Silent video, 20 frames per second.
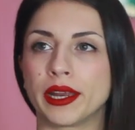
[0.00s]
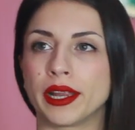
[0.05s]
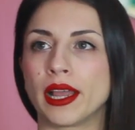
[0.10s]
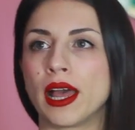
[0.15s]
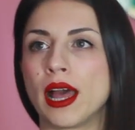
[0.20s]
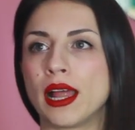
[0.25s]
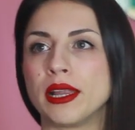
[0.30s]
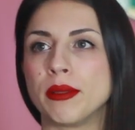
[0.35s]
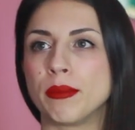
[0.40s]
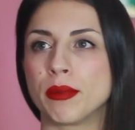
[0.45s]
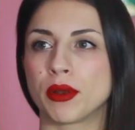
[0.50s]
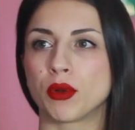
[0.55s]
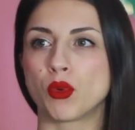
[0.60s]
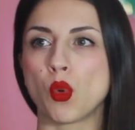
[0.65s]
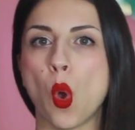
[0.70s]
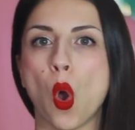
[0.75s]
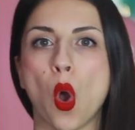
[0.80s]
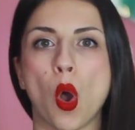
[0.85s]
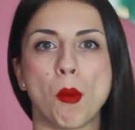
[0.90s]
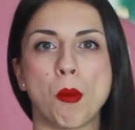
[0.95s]
regali per
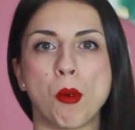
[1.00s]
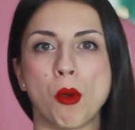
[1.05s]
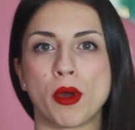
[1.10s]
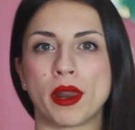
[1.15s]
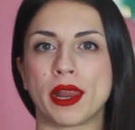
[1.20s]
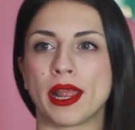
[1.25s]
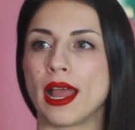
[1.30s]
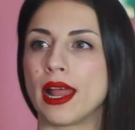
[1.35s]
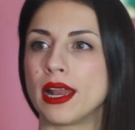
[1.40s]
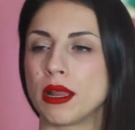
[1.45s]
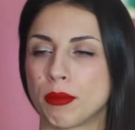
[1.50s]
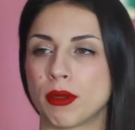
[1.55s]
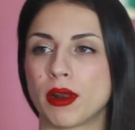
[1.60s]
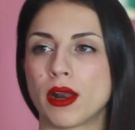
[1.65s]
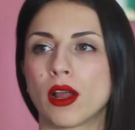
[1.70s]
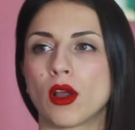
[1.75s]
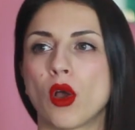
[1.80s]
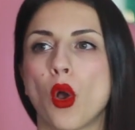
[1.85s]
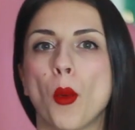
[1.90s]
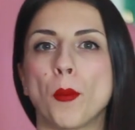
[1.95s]
uomo, regali
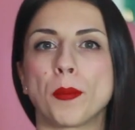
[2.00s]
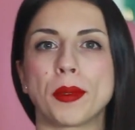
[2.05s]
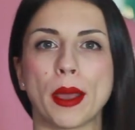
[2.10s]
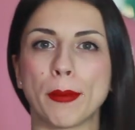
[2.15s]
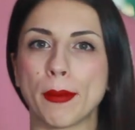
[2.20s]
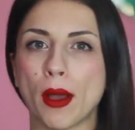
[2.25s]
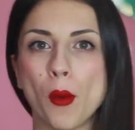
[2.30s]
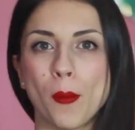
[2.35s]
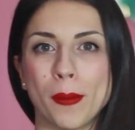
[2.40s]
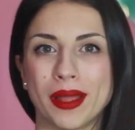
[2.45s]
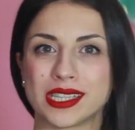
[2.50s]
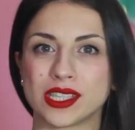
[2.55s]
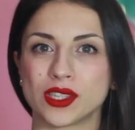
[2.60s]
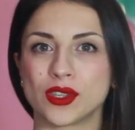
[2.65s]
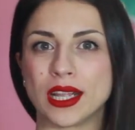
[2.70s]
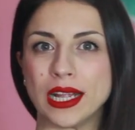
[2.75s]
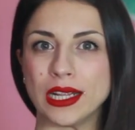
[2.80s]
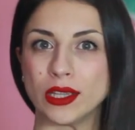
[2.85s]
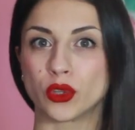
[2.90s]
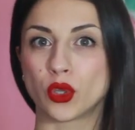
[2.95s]
per la coppia, ma ho
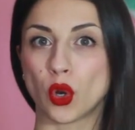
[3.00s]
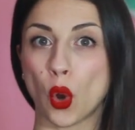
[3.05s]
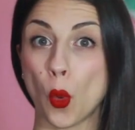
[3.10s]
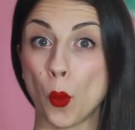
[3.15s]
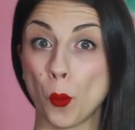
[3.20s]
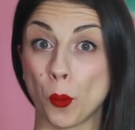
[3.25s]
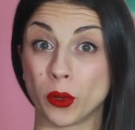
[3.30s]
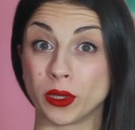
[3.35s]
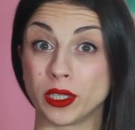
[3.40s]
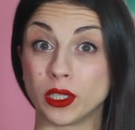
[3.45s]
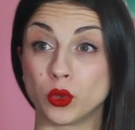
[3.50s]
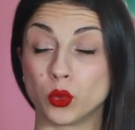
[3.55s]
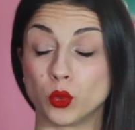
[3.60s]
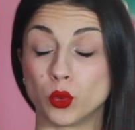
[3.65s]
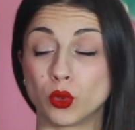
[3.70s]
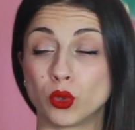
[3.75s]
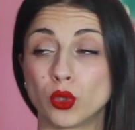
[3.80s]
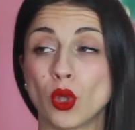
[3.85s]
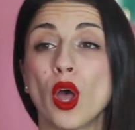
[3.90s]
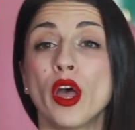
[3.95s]
messo dentro un po' di
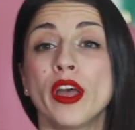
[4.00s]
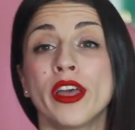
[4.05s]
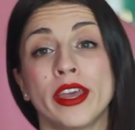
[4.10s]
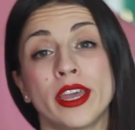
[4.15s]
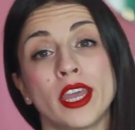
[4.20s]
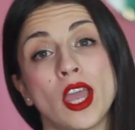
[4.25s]
tutto e